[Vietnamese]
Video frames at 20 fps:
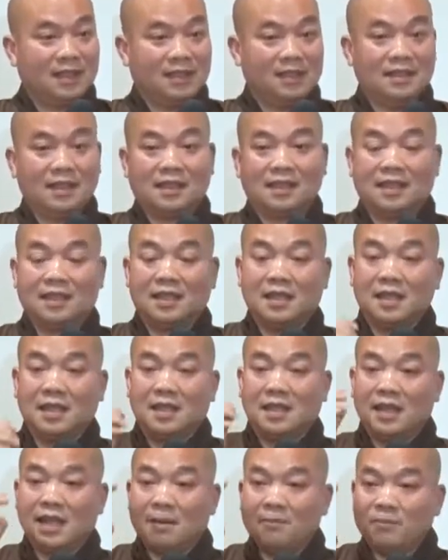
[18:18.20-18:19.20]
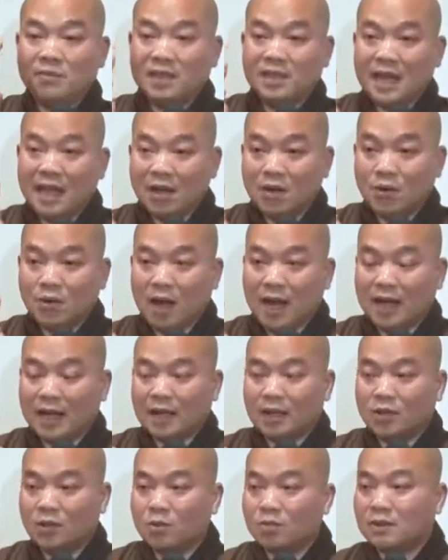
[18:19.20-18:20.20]
như thì năm giác
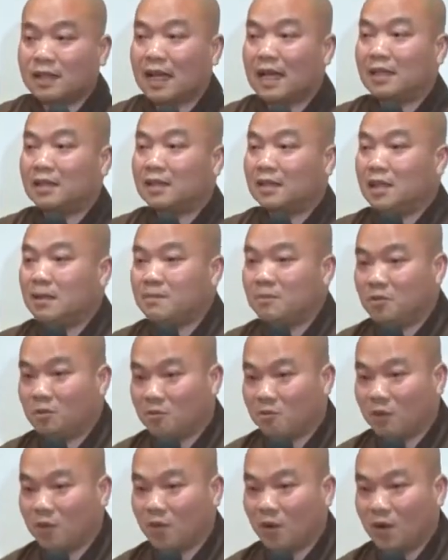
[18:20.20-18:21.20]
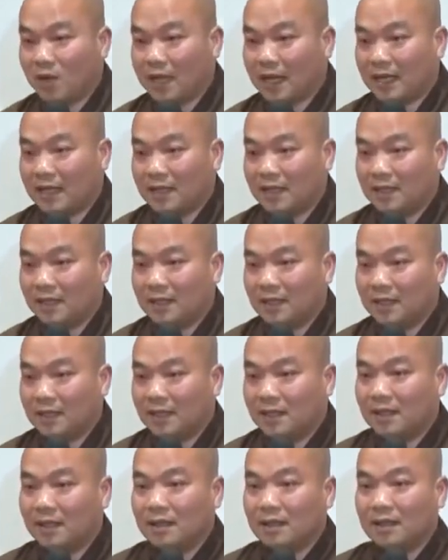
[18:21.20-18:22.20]
quan chúng ta tiếp xúc với ngoại cảnh
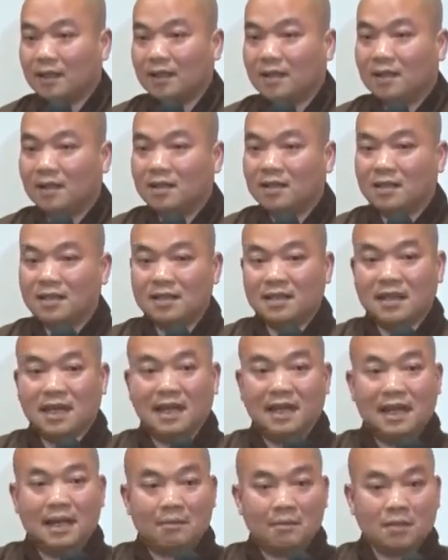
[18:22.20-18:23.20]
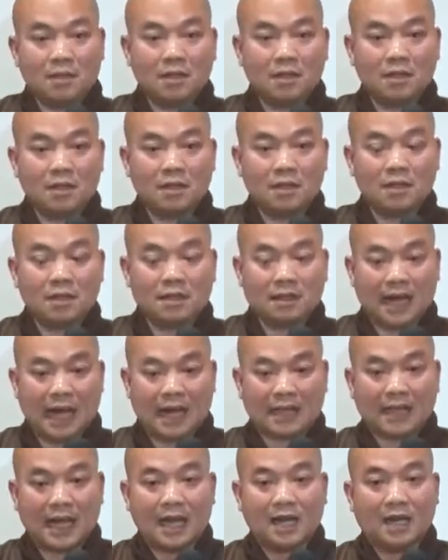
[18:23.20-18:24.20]
nó sinh ra năm thức
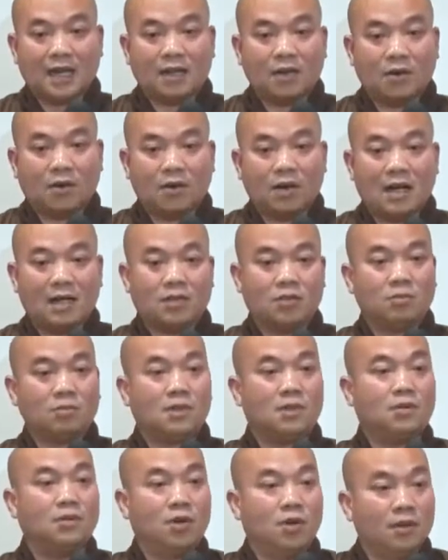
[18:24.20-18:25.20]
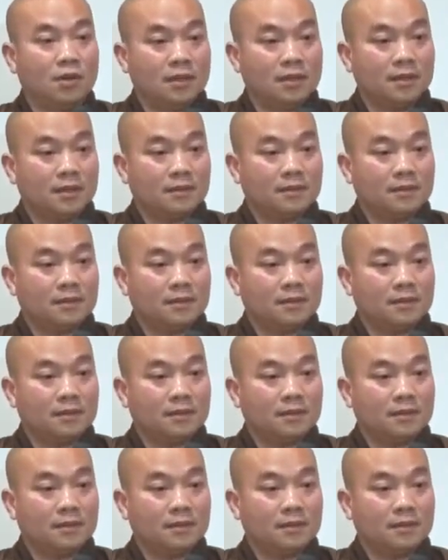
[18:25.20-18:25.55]
trạng thái này gọi là xúc hữu đối